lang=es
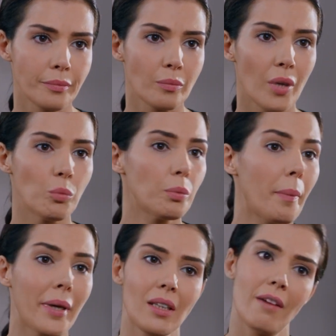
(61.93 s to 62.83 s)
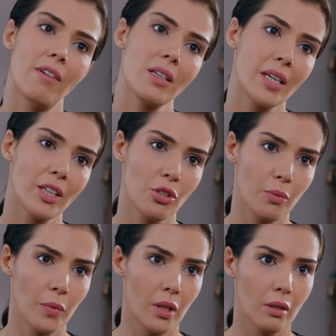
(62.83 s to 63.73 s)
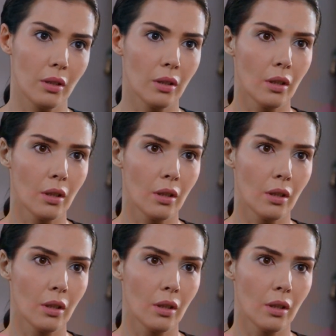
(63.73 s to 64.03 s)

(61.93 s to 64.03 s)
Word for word: dijo que no aceptaría a este bebé.